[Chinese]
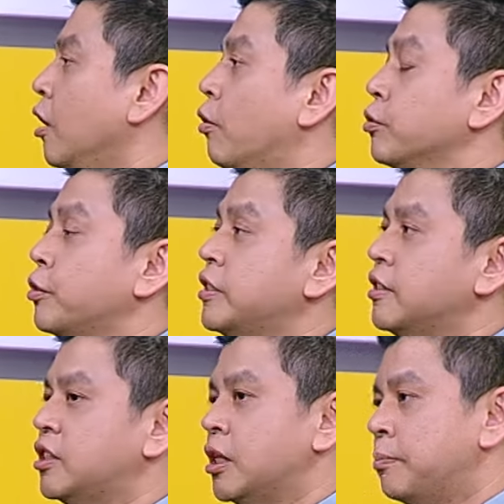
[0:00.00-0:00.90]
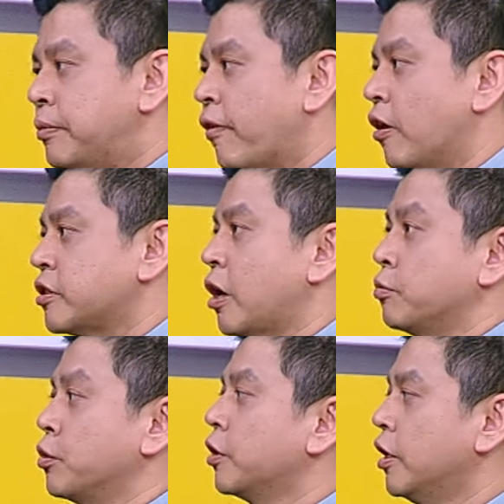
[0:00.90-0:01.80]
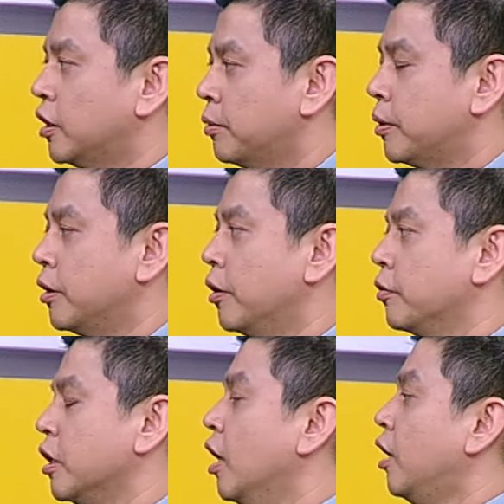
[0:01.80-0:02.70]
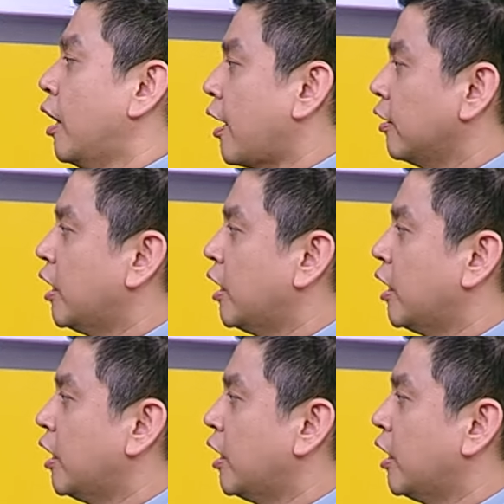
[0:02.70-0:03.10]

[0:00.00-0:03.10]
或者说一些资金避风港相关，我觉得可以特别留意。那刚刚提